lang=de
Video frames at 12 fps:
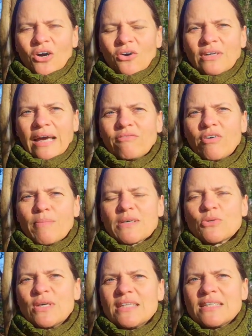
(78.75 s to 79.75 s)
und einfach mal
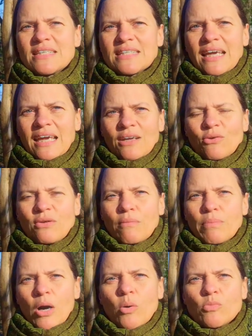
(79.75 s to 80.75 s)
so in sich gehen und
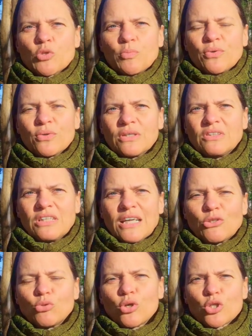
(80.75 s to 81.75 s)
den Baum spüren, die
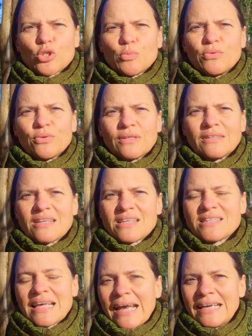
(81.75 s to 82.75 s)
Natur spüren,
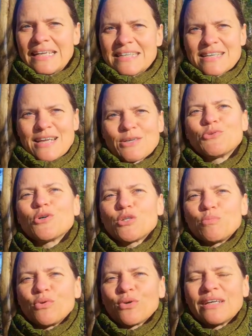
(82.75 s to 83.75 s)
das Sein in der Natur
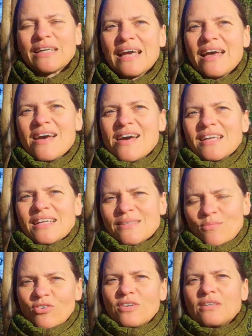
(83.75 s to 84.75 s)
spüren, das
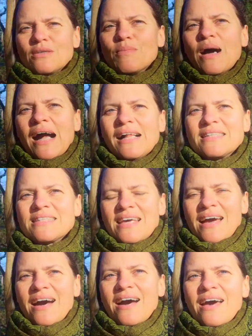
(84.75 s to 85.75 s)
empfinde ich immer als
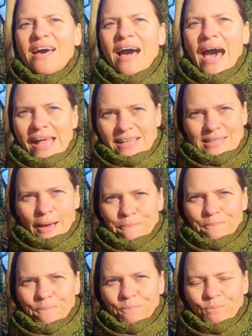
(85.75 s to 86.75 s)
sehr heilsam.
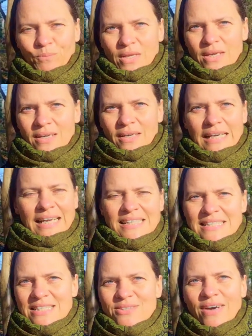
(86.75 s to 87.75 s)
In den
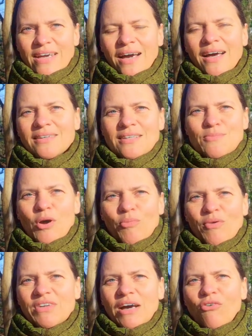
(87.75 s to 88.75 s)
letzten zwei Jahren ist mir auch
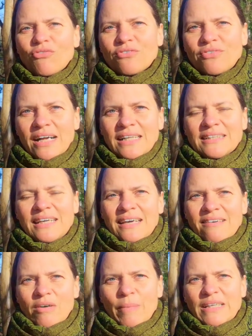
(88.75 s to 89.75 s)
immer wieder aufgefallen,
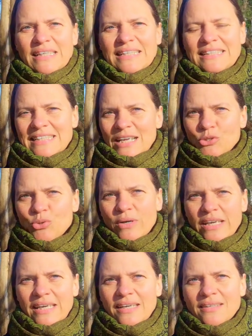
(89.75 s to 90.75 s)
wenn man in die Natur
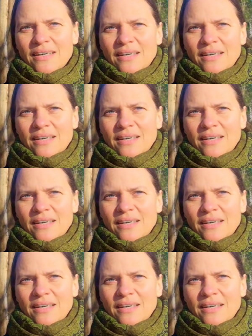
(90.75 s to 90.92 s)
geht,